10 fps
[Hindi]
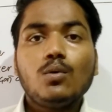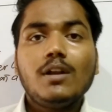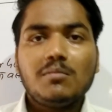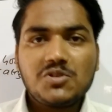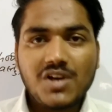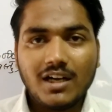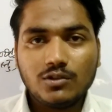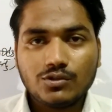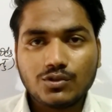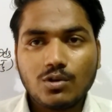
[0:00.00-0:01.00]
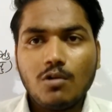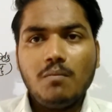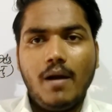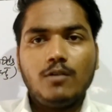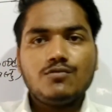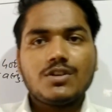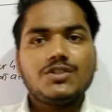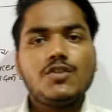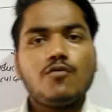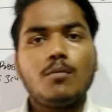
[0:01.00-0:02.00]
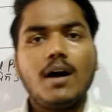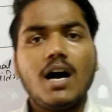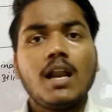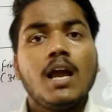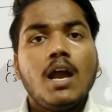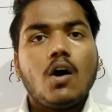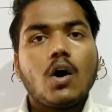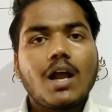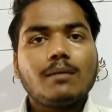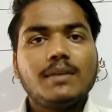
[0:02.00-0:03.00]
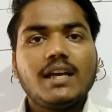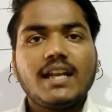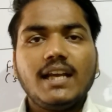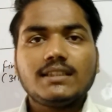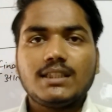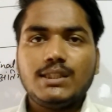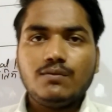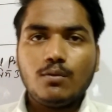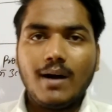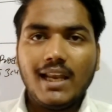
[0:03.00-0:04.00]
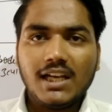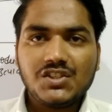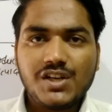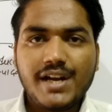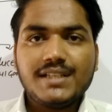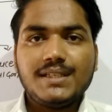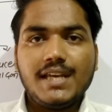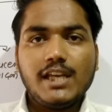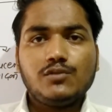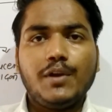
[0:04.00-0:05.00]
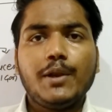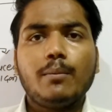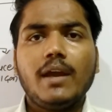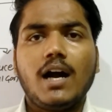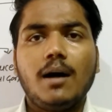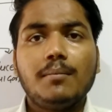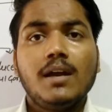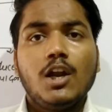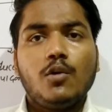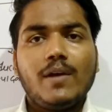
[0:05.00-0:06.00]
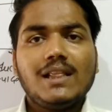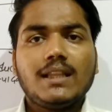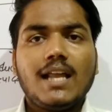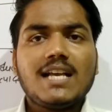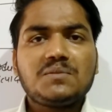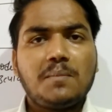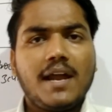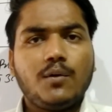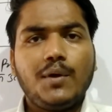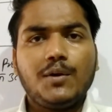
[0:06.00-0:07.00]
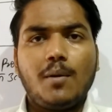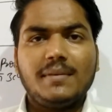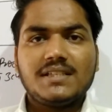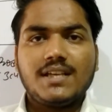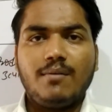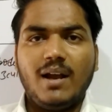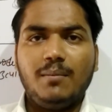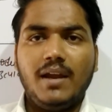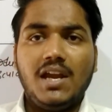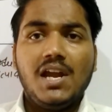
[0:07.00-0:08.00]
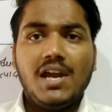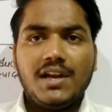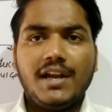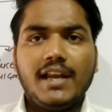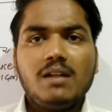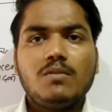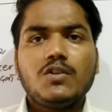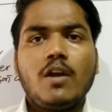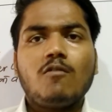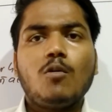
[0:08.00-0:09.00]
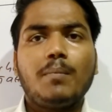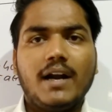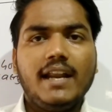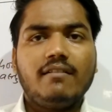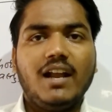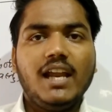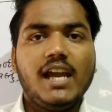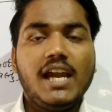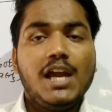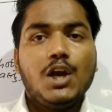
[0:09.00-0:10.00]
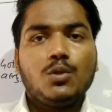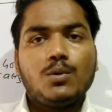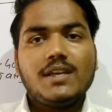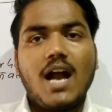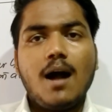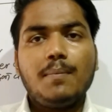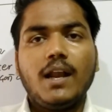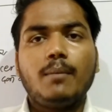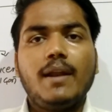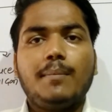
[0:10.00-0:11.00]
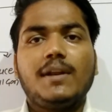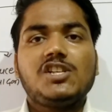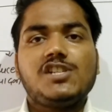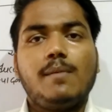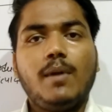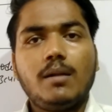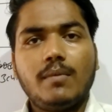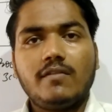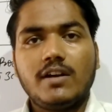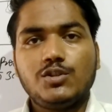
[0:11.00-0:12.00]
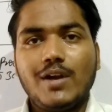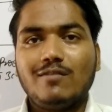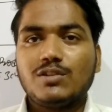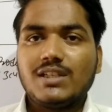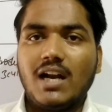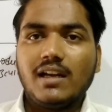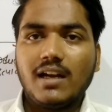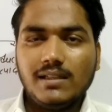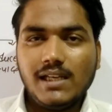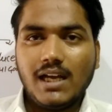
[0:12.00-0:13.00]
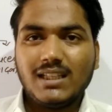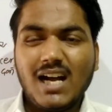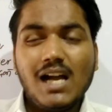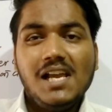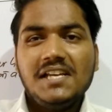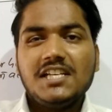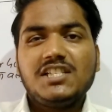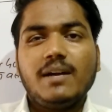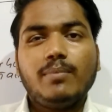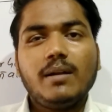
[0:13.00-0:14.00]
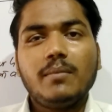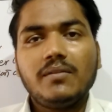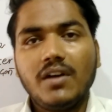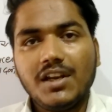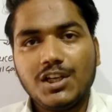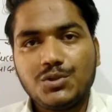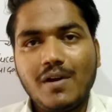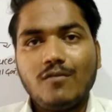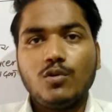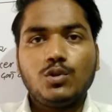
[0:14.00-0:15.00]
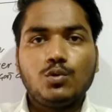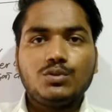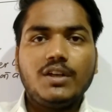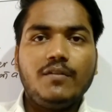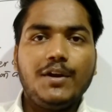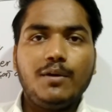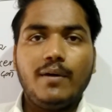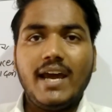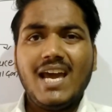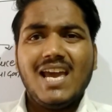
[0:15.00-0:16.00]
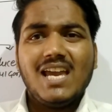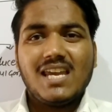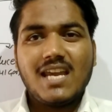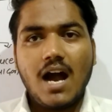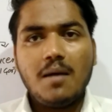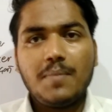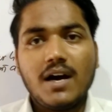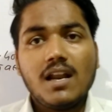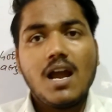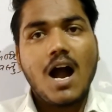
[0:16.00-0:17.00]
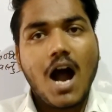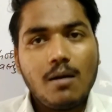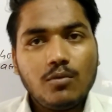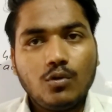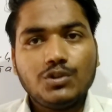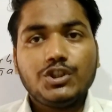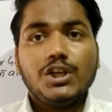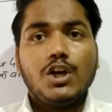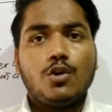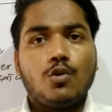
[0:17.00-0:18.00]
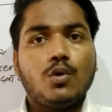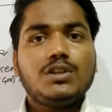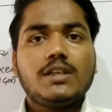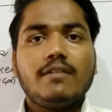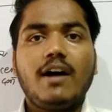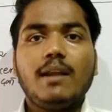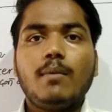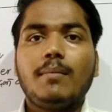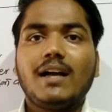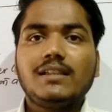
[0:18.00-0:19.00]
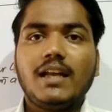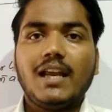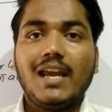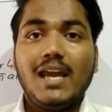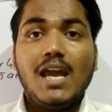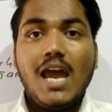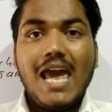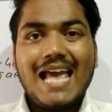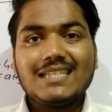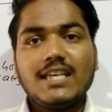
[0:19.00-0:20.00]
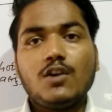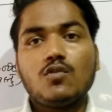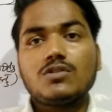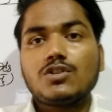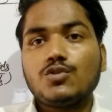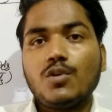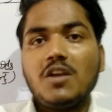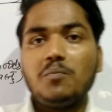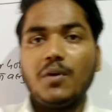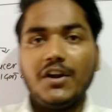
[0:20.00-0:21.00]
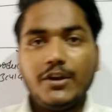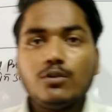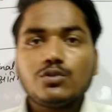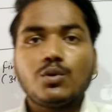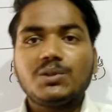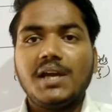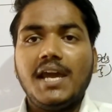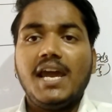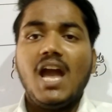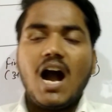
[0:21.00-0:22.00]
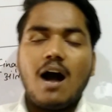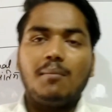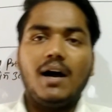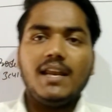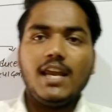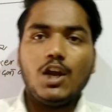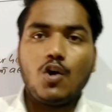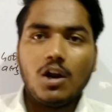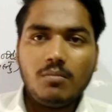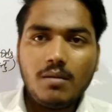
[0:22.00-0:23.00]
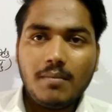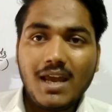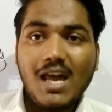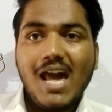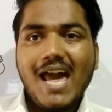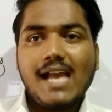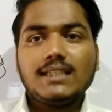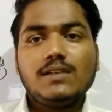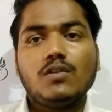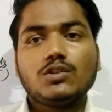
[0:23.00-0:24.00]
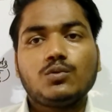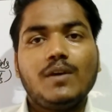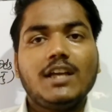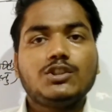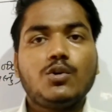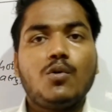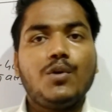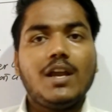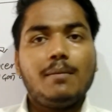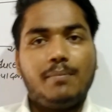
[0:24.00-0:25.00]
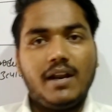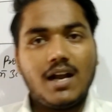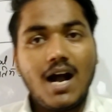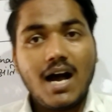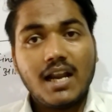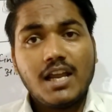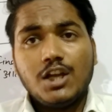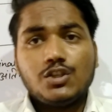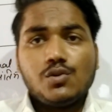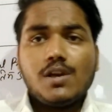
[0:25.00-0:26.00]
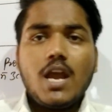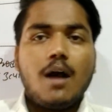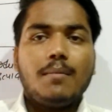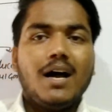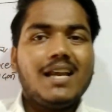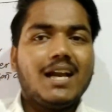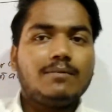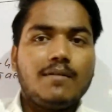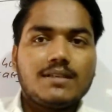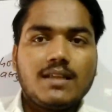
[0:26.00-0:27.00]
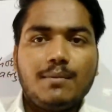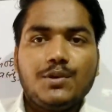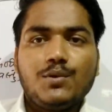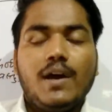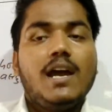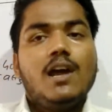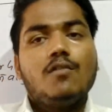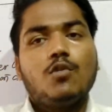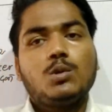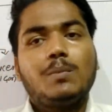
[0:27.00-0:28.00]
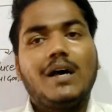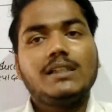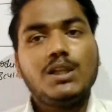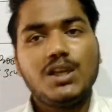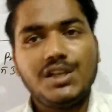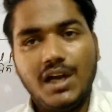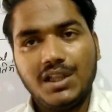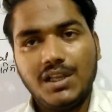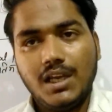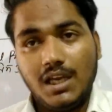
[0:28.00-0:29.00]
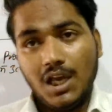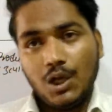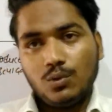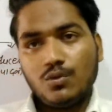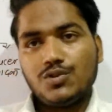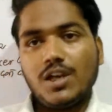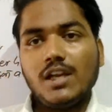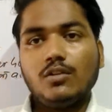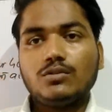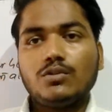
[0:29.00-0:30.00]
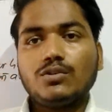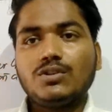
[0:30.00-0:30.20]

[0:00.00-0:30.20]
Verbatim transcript: नमस्कार दोस्तों मैं हूं संजीव कुमार और आप देख रहे हैं संजीव कुमार लेक्चर्स इस वीडियो में हम ट्वेल्थ क्लास मैक्रो इकोनॉमिक्स के बारे में डिटेल में जो है वो पढ़ने वाले हैं तो यहां पर हमने अपना चैप्टर नंबर वन जो है वो स्टार्ट कर दिया था ये चैप्टर नंबर वन की जो है वो दूसरी वीडियो है यहां पर हम कुछ गुड्स के बारे में बात करेंगे ऐसे गुड्स जो कि प्रोड्यूस होते हैं हमारी इकोनॉमी में ऐसी वस्तुएं जो उनके प्रकार जो कि हमारी अर्थव्यवस्था में जो है वो उत्पादित की जाती हैं तो चलिए दोस्तों